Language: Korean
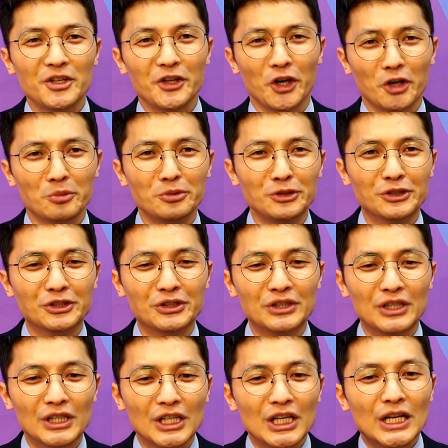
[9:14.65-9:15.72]
여러분,
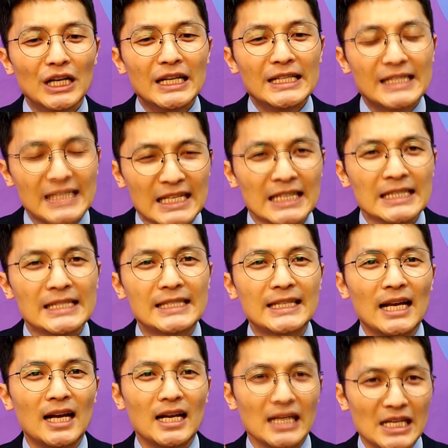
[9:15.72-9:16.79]

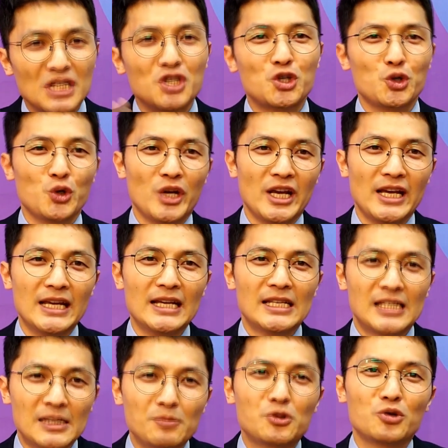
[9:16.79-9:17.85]
진짜 이슈에
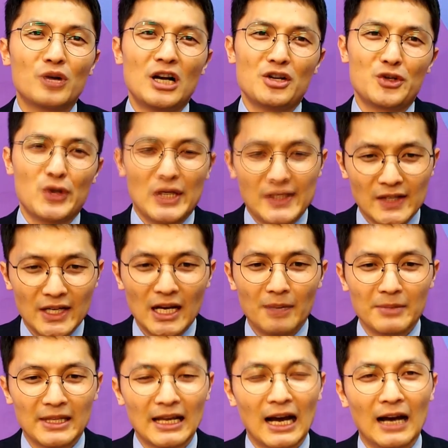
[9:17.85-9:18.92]
집중할 수 있어야
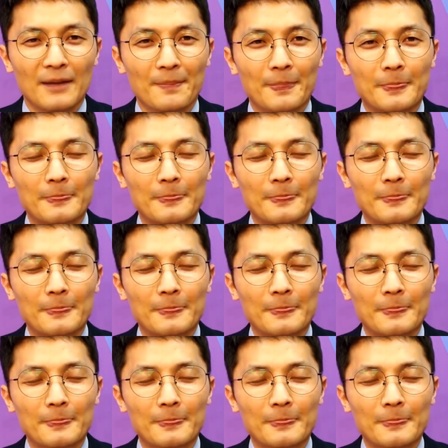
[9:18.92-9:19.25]
합니다.